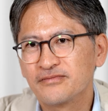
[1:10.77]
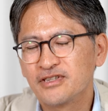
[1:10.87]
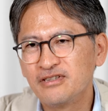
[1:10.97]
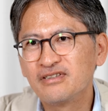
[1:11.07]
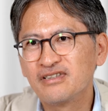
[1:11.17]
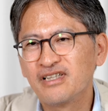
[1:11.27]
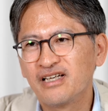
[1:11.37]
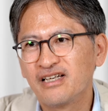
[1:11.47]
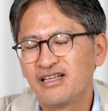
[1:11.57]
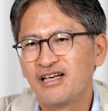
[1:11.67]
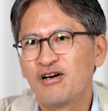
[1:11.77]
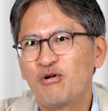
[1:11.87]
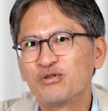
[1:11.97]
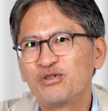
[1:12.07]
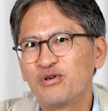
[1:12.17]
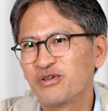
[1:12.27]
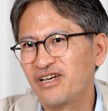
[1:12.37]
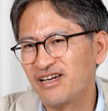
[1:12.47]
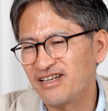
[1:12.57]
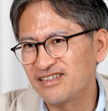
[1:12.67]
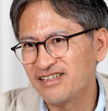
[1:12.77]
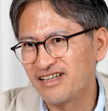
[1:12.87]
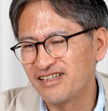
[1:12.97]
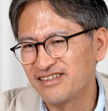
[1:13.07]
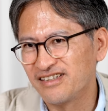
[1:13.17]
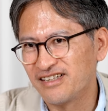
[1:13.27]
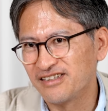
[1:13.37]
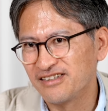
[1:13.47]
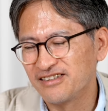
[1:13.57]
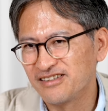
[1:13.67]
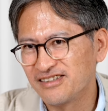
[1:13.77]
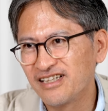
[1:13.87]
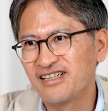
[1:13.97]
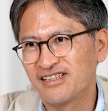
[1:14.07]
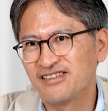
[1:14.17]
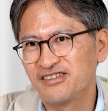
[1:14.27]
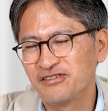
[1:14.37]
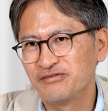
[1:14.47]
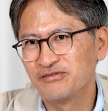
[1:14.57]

그때 어떻게 할까에 대한 생각들.